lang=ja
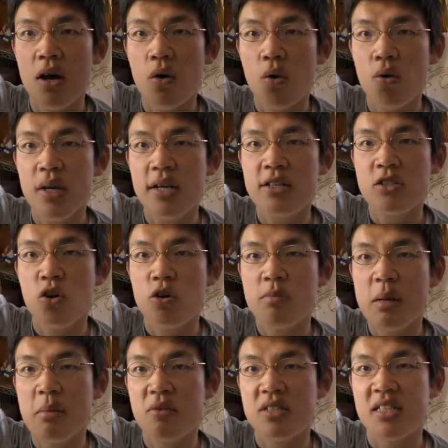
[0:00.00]
お肉の
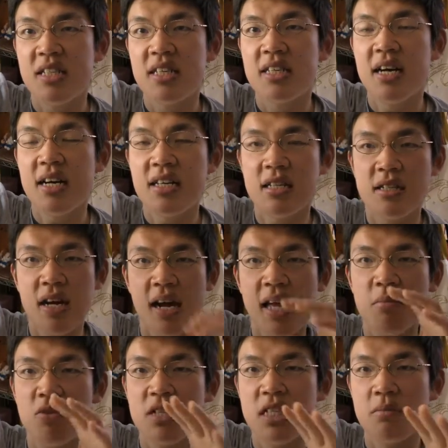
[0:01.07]
旨味もしっかりじゃが
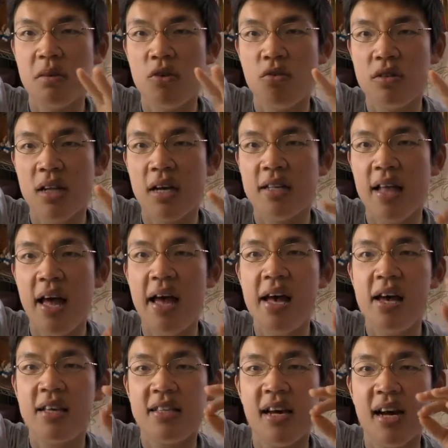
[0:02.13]
いもに染み込んでいて、
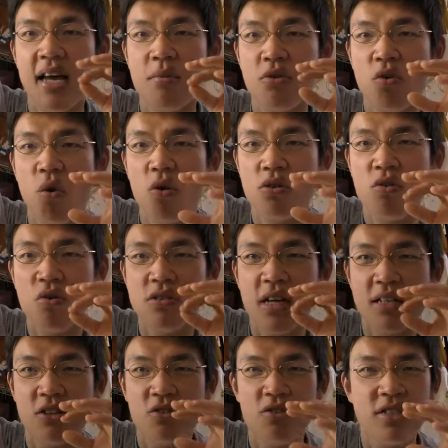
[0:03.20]
じゃがいものホクホク
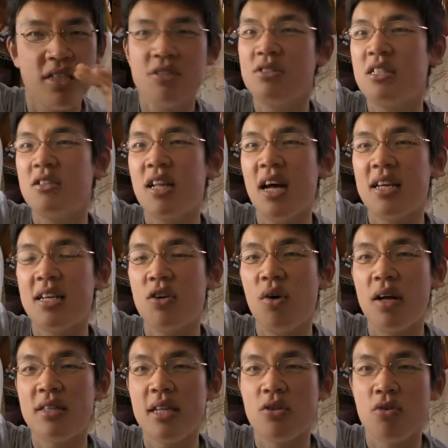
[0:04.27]
感と同時に口の中に
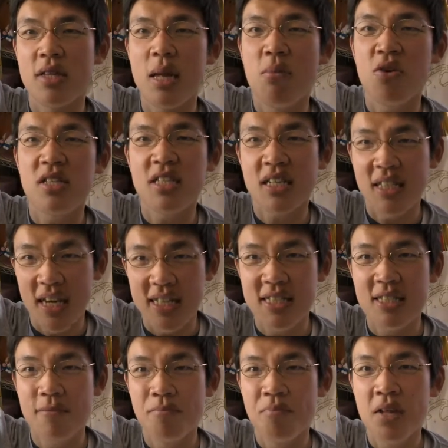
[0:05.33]
広がってとっても美味しかったで
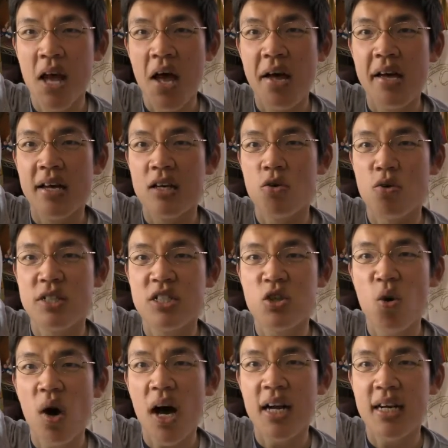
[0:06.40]
す。ご視
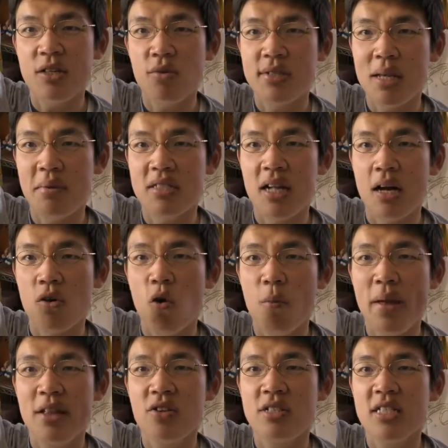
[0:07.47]
聴ありがとうございました。
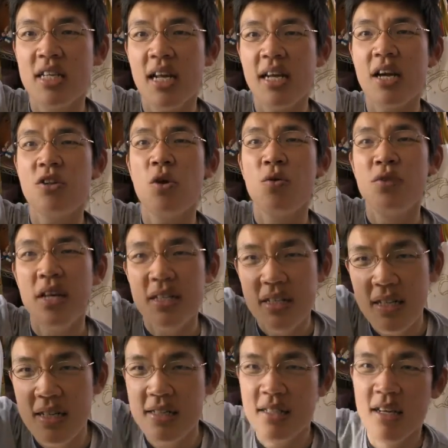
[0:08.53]
コメントしていただけると
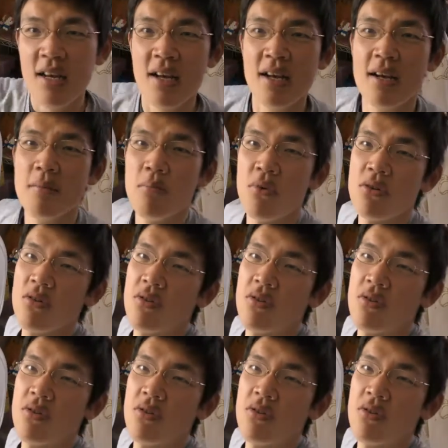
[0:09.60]
嬉しいです。もっ